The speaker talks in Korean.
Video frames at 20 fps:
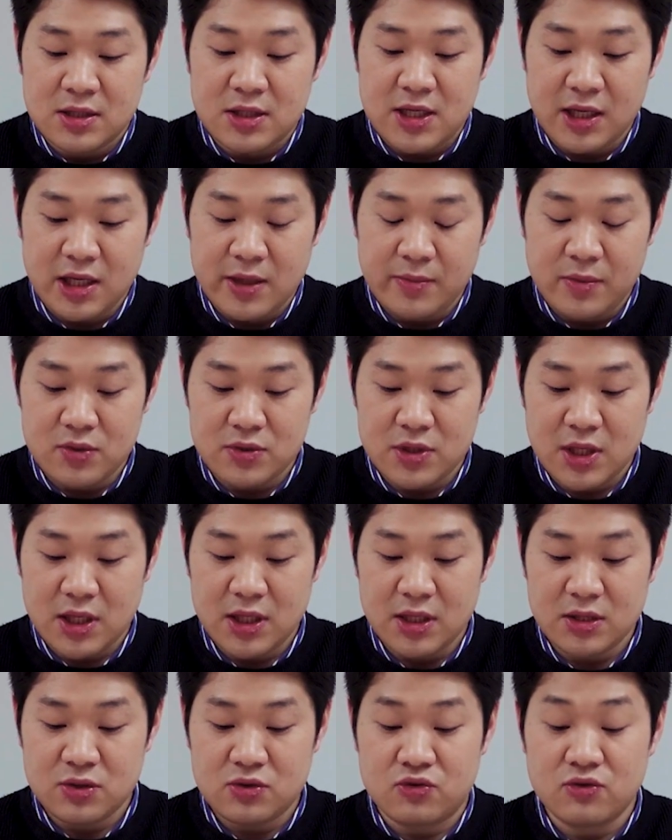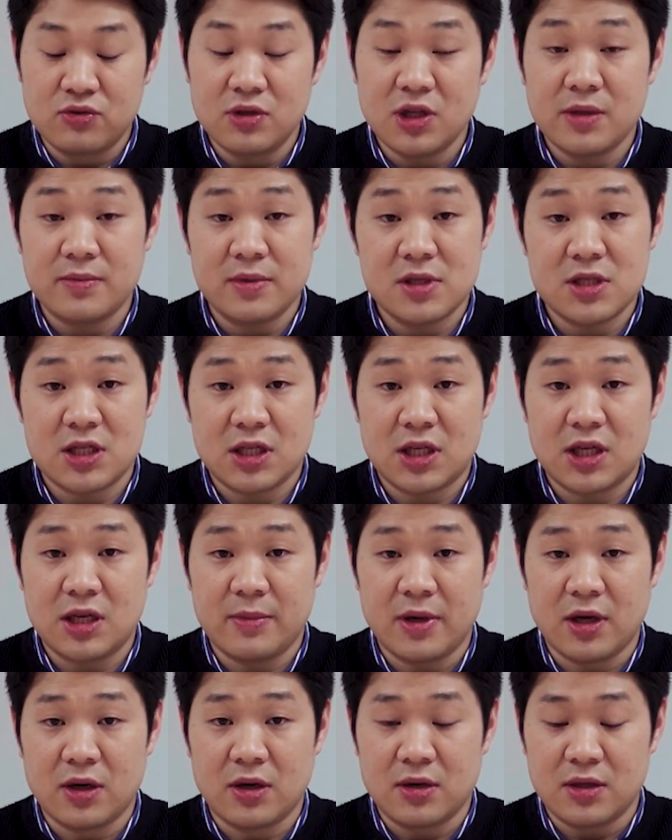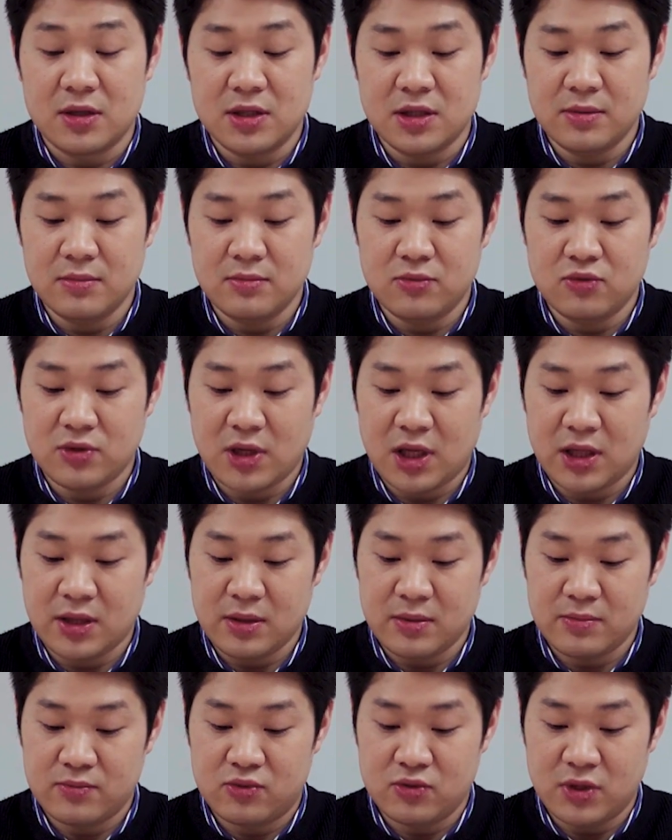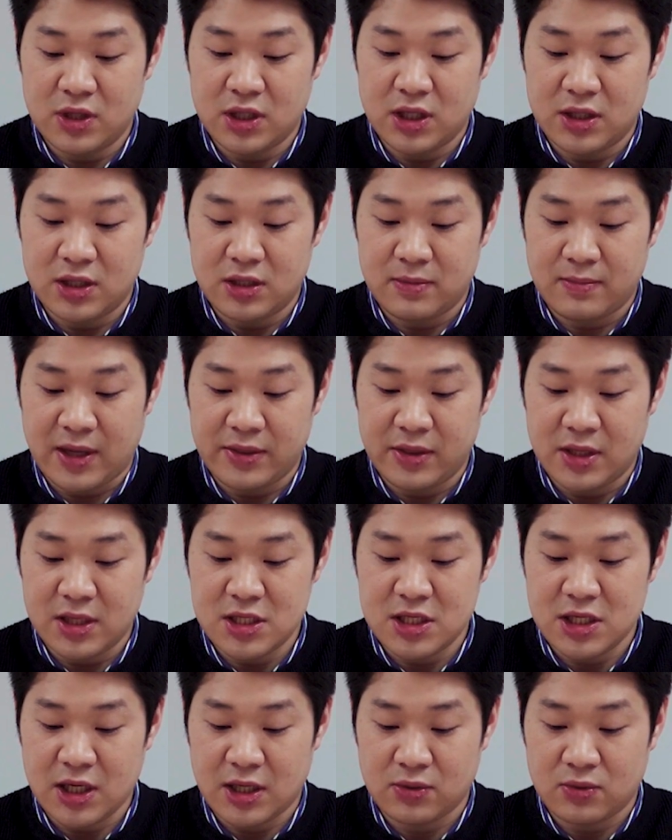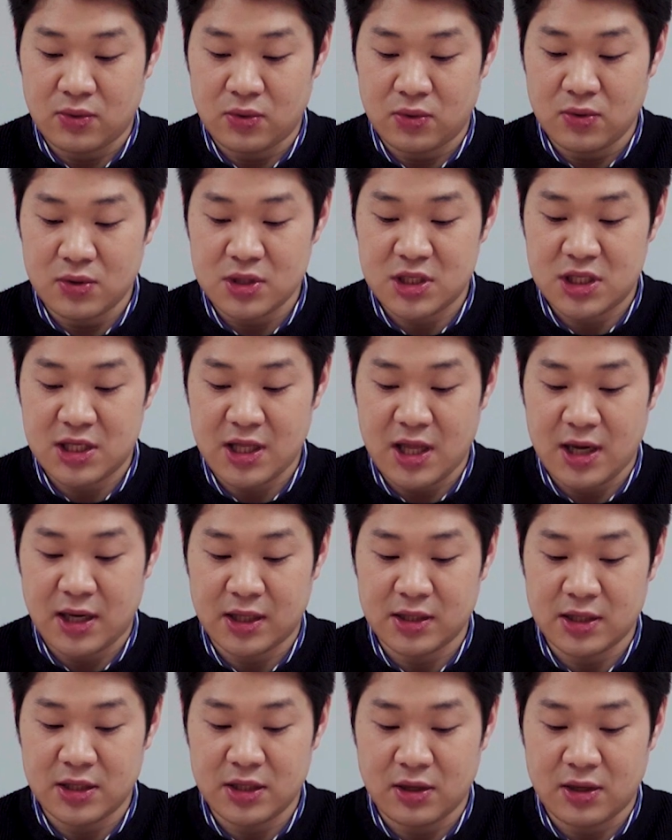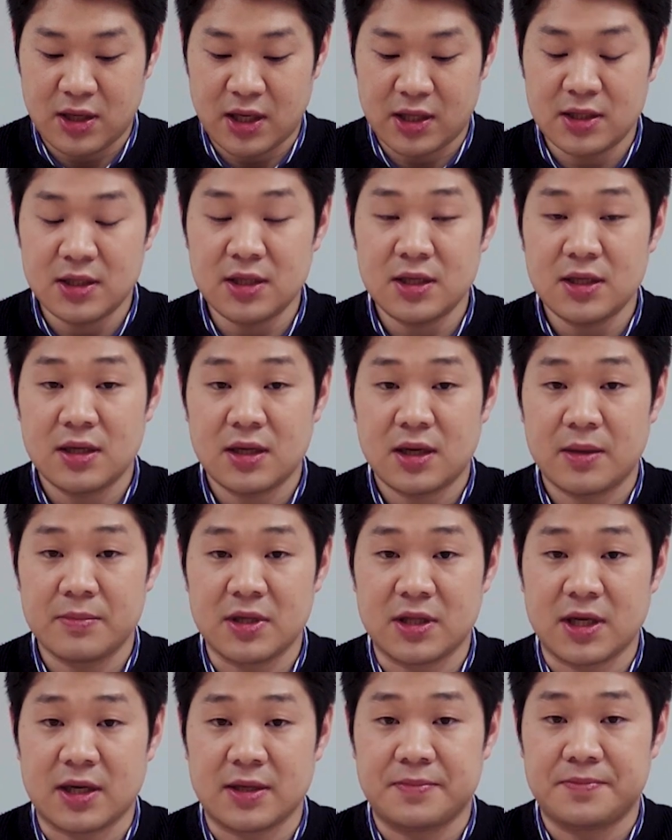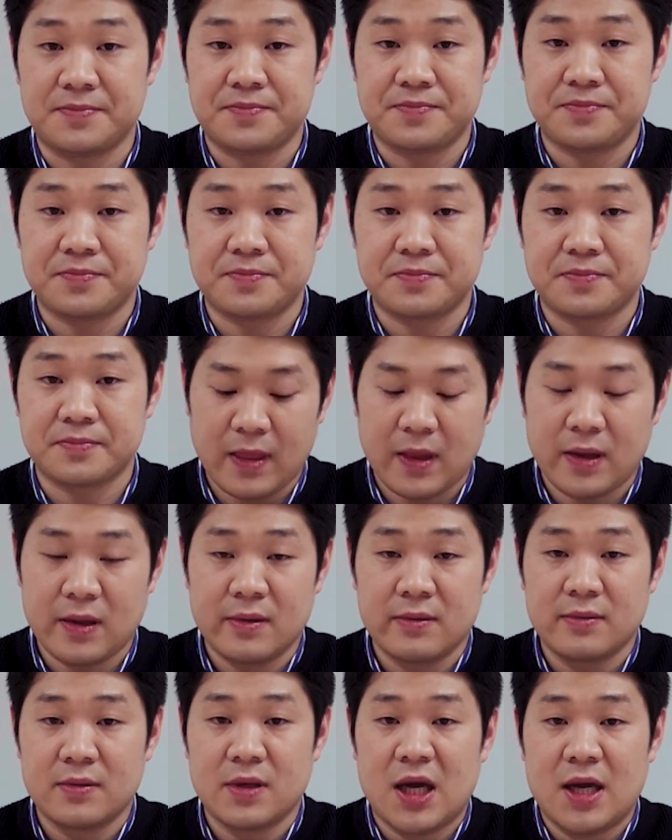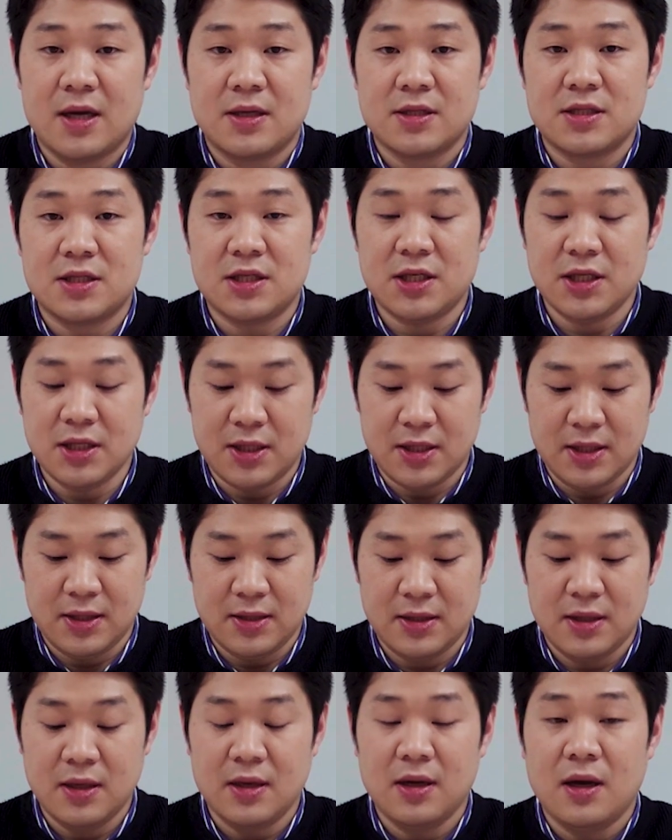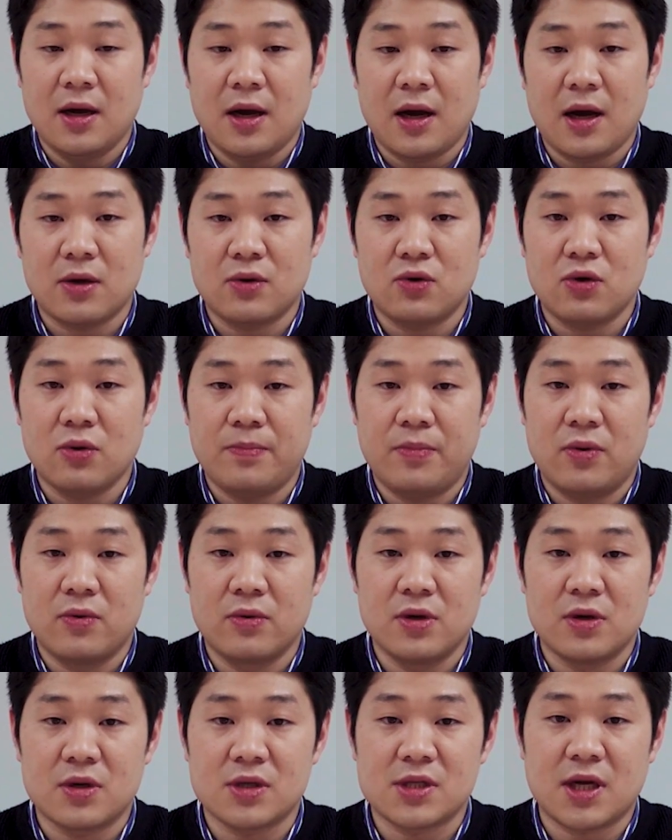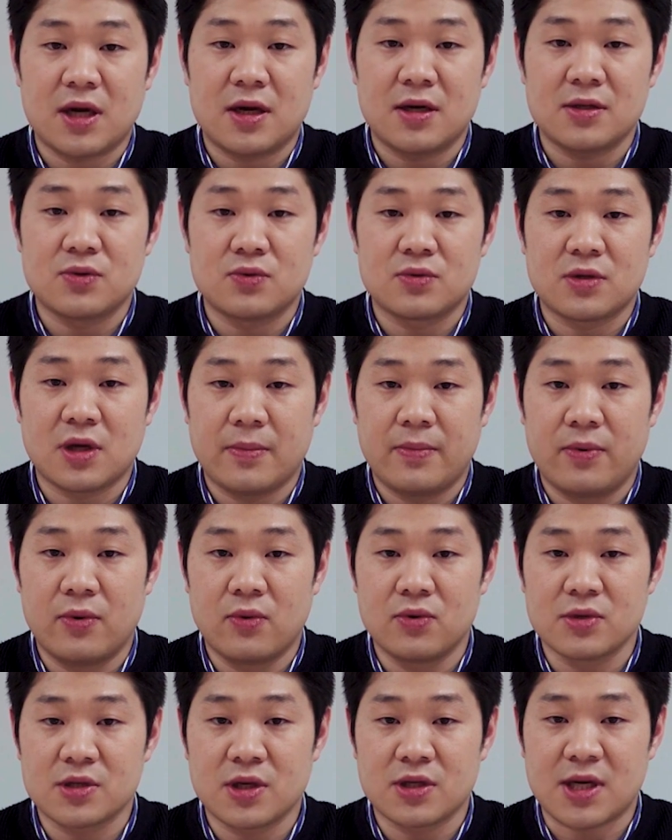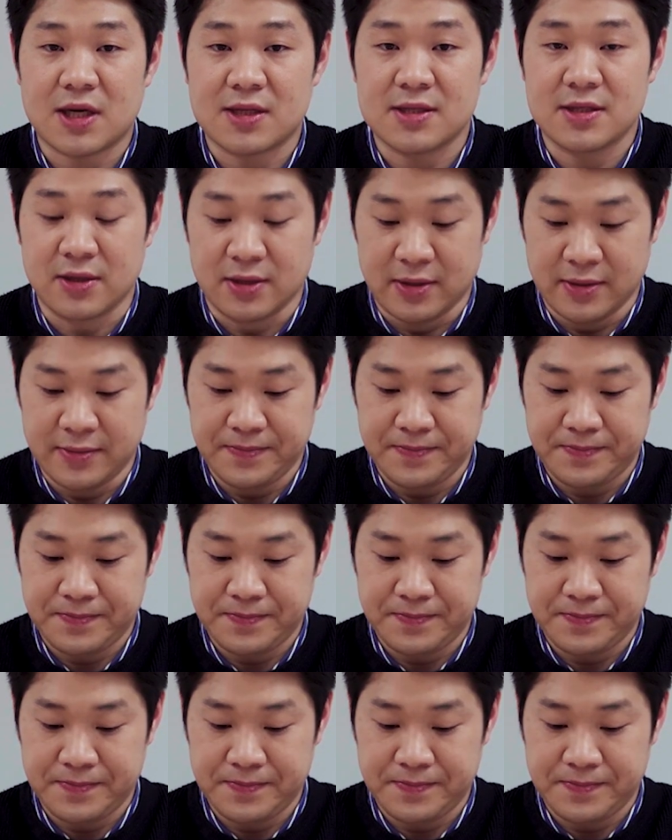책임 교사는 중립을 지키며 흥분한 분위기를 만들지 않도록 진행하는 역할을 합니다. 7. 학교 폭력 사안 조사 보고서 작성.